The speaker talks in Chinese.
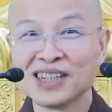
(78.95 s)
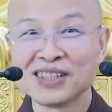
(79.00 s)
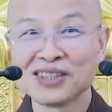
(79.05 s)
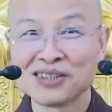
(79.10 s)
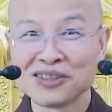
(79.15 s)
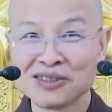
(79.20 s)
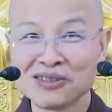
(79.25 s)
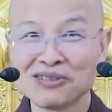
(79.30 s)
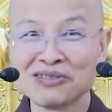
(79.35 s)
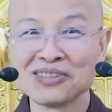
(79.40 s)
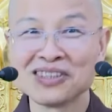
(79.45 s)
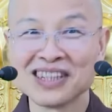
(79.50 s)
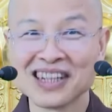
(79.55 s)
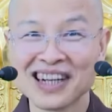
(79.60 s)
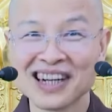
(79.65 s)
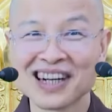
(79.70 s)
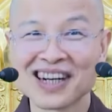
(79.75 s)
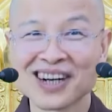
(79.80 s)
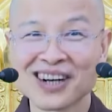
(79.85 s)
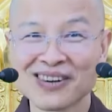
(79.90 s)
修
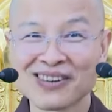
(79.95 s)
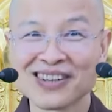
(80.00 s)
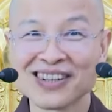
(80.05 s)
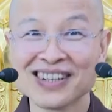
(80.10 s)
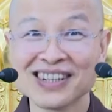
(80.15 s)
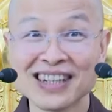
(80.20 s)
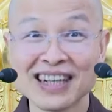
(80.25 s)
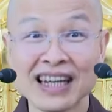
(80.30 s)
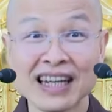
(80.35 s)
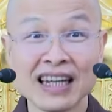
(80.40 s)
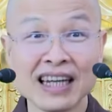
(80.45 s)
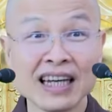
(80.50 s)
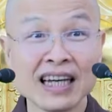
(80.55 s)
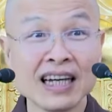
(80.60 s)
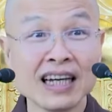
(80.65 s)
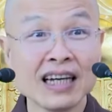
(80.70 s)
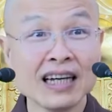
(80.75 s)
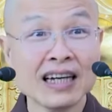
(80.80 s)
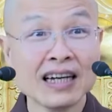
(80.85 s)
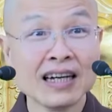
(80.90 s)
行靠个人，
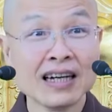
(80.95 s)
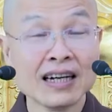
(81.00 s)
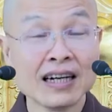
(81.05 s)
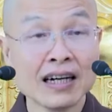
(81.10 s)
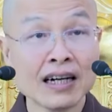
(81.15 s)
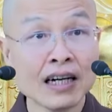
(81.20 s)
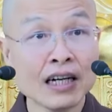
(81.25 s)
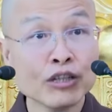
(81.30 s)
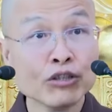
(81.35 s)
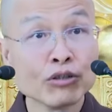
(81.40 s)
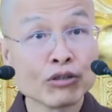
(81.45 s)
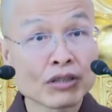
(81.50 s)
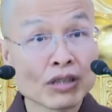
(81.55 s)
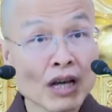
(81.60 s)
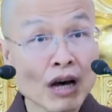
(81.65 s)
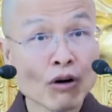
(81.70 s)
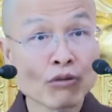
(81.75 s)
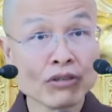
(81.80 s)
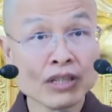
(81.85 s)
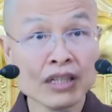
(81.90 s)
很有
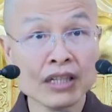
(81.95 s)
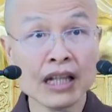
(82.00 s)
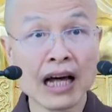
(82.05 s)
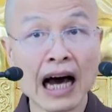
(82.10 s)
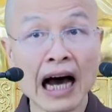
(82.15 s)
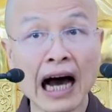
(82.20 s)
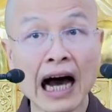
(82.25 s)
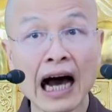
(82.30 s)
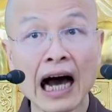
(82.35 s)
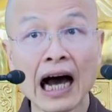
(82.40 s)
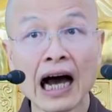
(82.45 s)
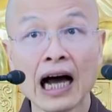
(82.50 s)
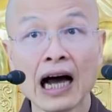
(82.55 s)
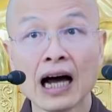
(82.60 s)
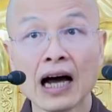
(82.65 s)
道理的。